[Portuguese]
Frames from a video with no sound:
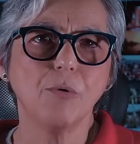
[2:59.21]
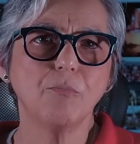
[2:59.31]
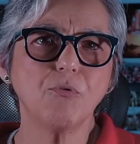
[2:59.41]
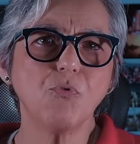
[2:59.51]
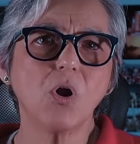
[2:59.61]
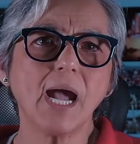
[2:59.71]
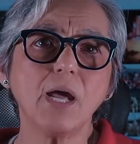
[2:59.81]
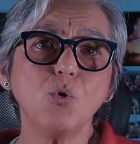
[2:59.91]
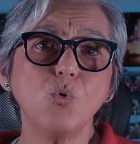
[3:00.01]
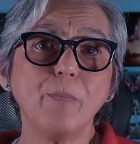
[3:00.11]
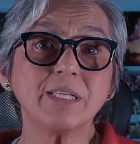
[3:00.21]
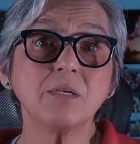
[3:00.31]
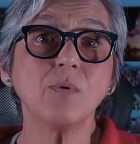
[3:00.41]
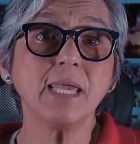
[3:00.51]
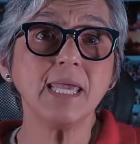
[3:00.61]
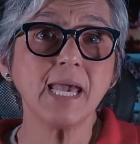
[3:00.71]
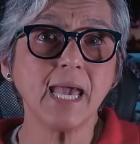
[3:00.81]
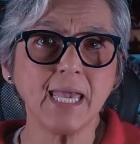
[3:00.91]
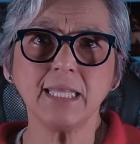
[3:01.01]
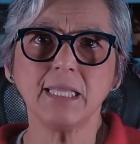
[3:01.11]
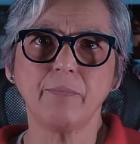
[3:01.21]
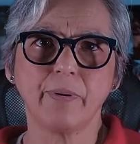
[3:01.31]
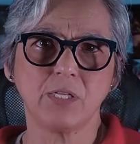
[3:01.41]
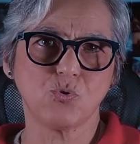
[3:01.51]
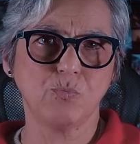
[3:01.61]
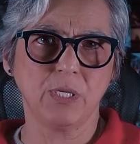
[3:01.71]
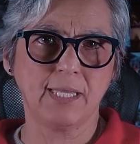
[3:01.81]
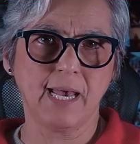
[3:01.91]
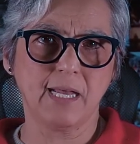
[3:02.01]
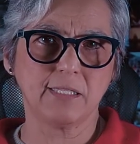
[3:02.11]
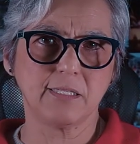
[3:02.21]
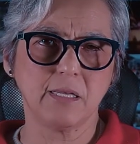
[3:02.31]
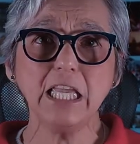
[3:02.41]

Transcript: provocar ocupação e renda para as comunidades.